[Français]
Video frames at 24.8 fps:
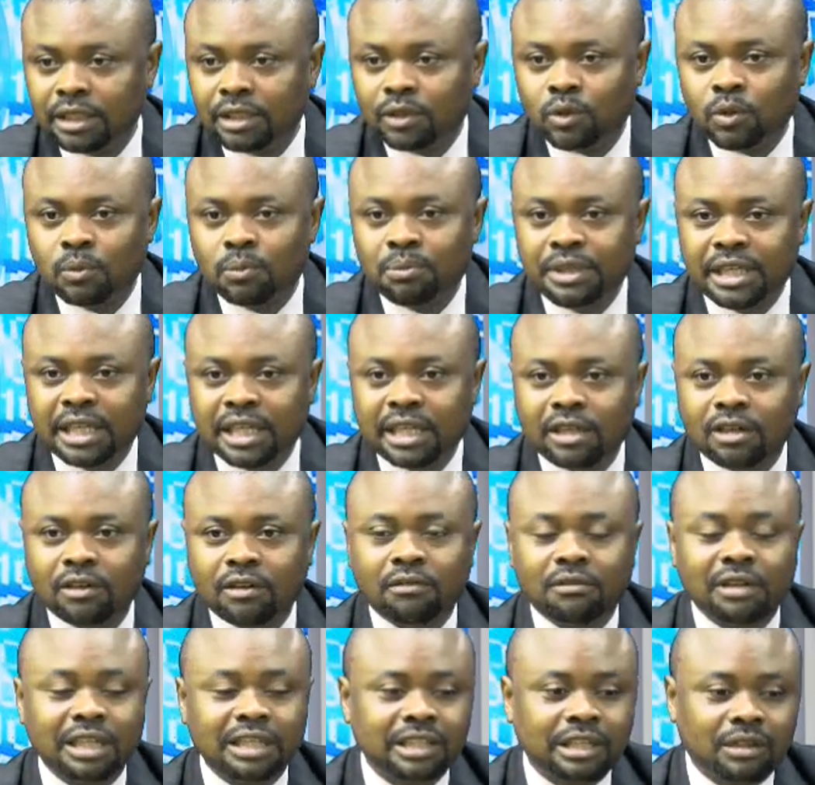Ou bien on
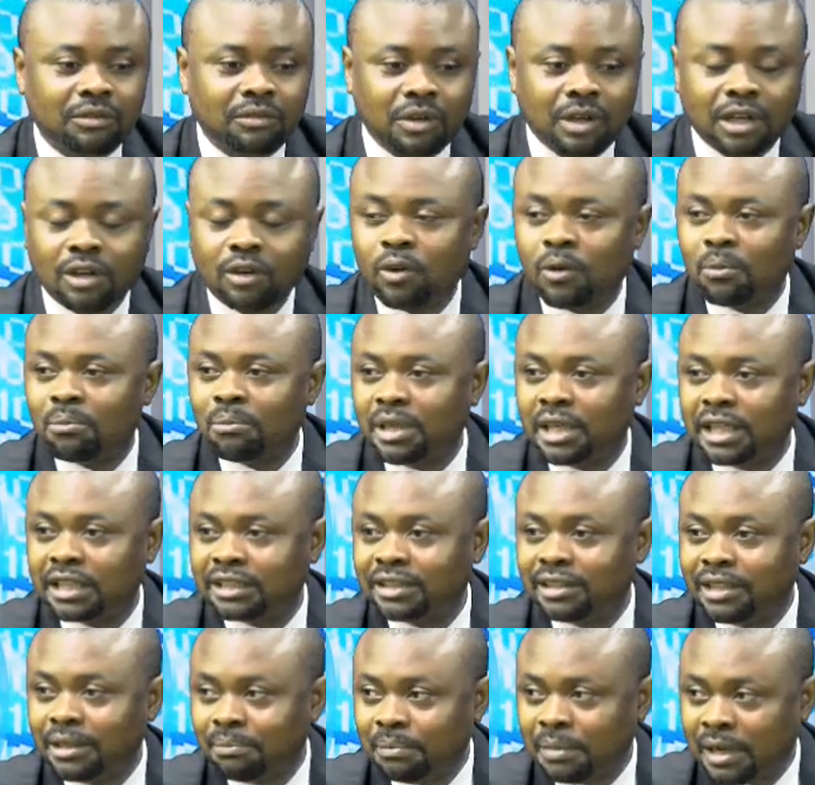va savoir combien il se
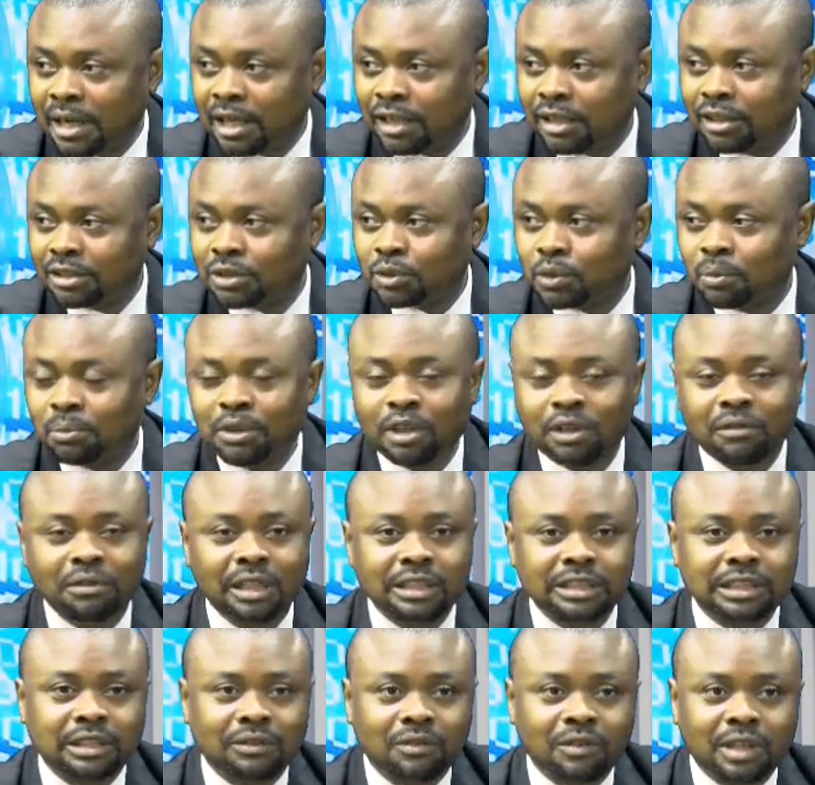dépense, ou bien on va
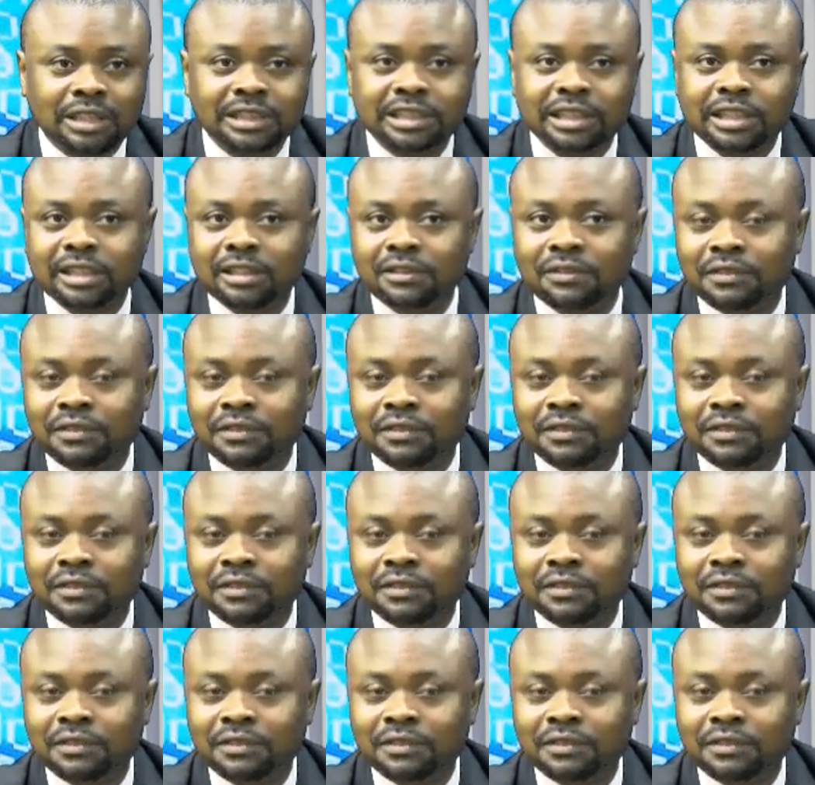savoir ce qu'il